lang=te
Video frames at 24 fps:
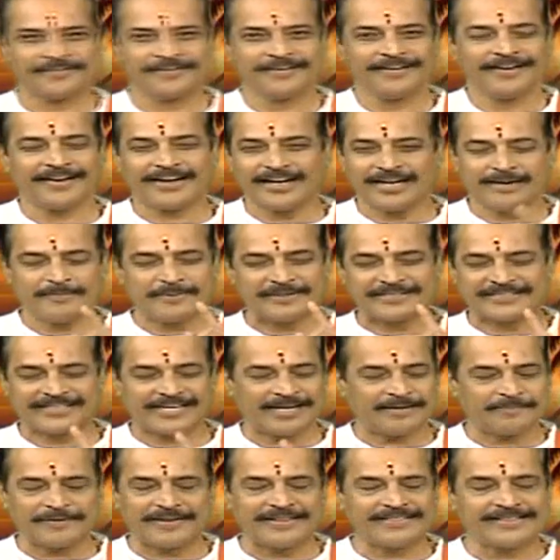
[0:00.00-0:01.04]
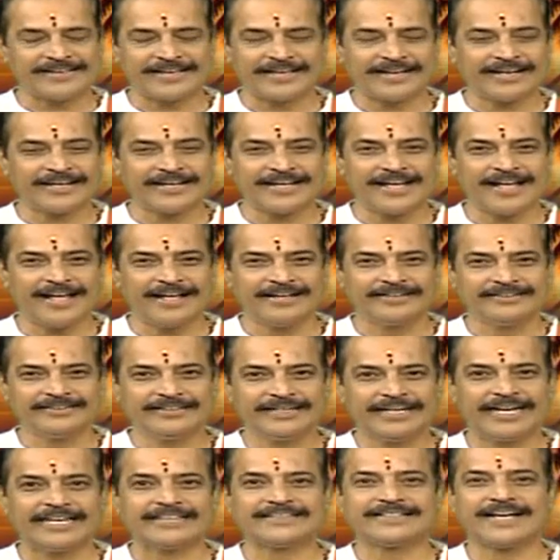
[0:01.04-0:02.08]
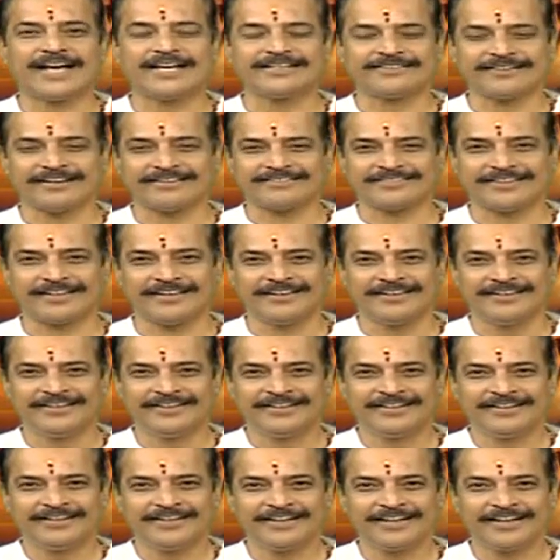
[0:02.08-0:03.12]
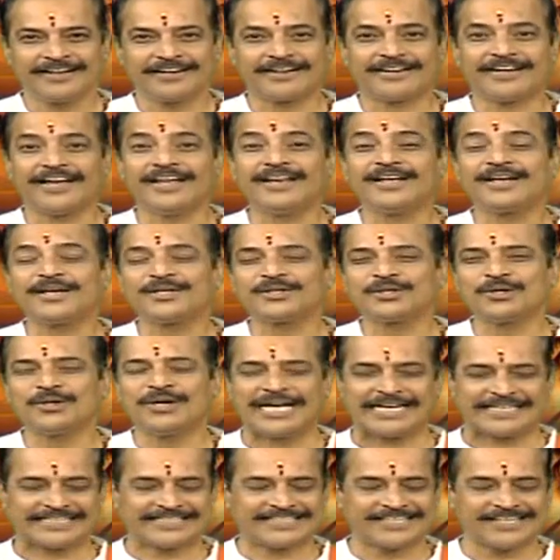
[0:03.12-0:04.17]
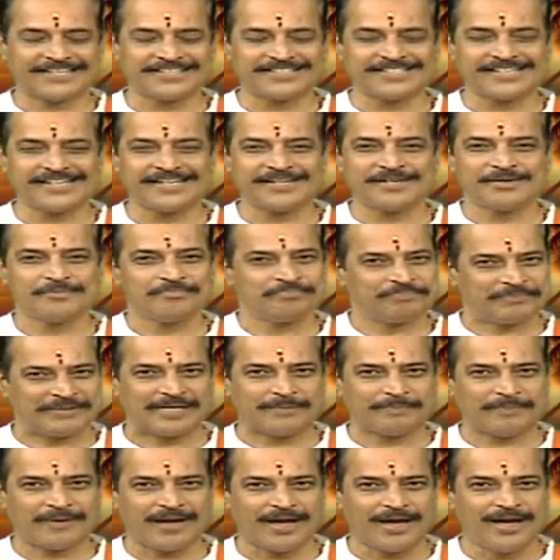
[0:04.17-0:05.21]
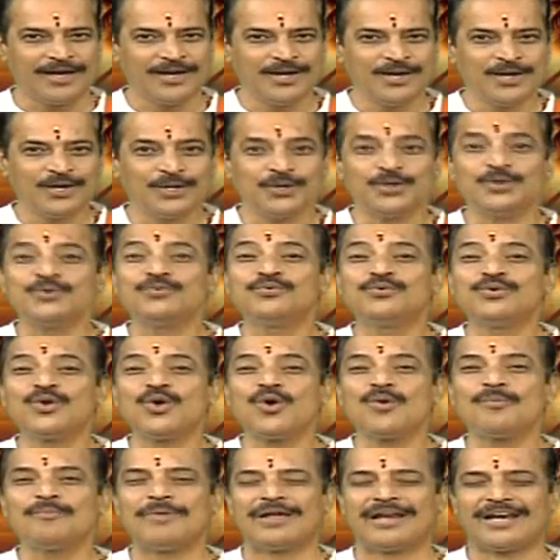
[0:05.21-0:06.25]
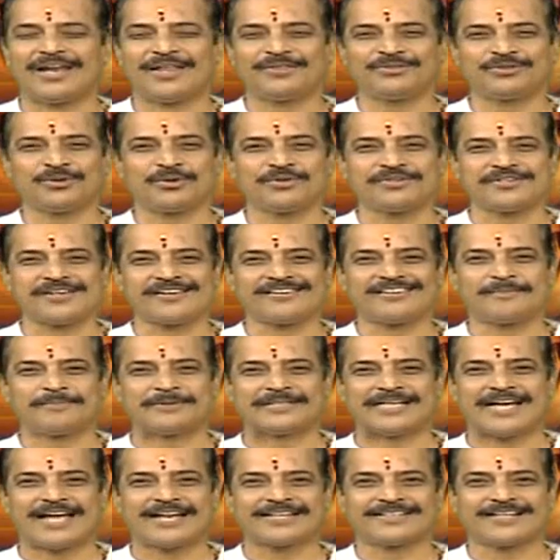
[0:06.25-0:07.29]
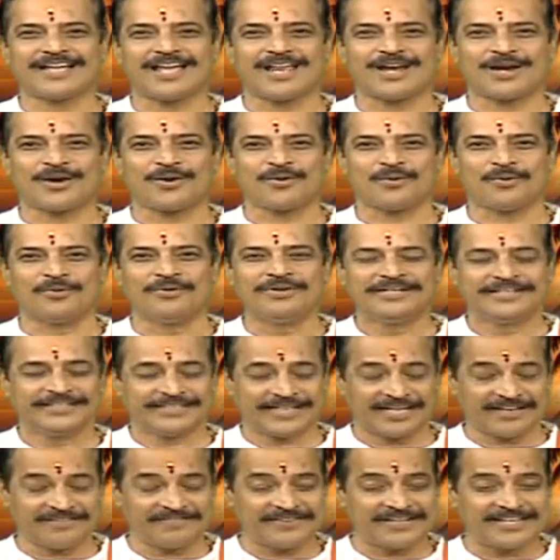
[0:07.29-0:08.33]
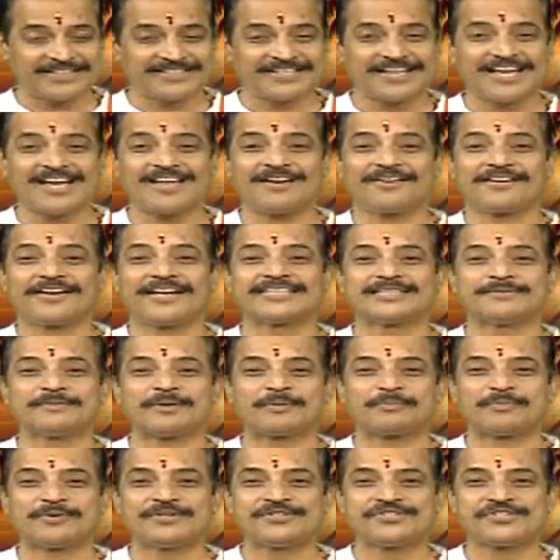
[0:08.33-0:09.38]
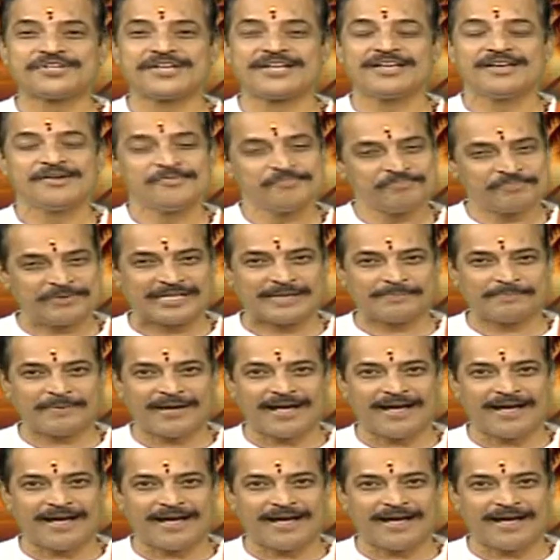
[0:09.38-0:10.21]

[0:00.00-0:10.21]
గణపతికి ప్రీతికరంగా యథాశక్తి గరికతో అర్చించి పిదప నువ్వులు బెల్లంతో చేసిన పదార్థాలను నైవేద్యాలుగా సమర్పించి పిదప